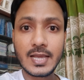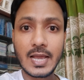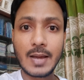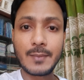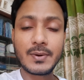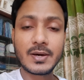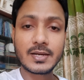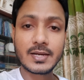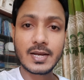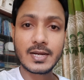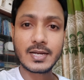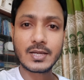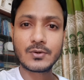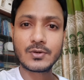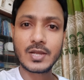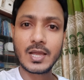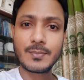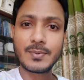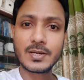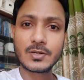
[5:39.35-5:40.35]
আবার রান্না
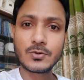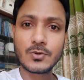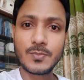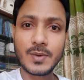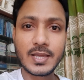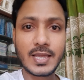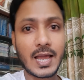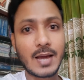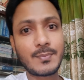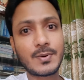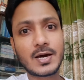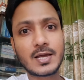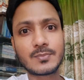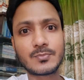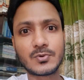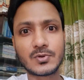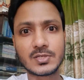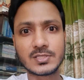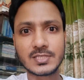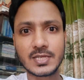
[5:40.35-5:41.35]
করে আবার ঘুমাই আবার
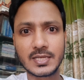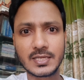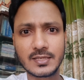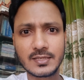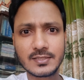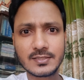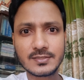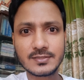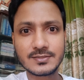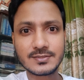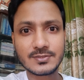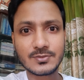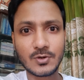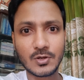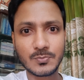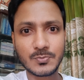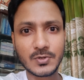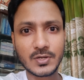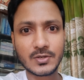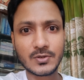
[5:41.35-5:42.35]
ভরে যাই
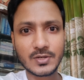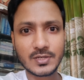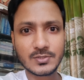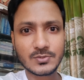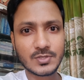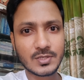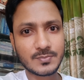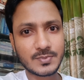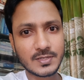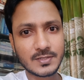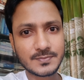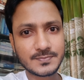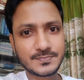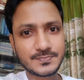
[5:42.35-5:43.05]
কল্পনা করেন তো একবার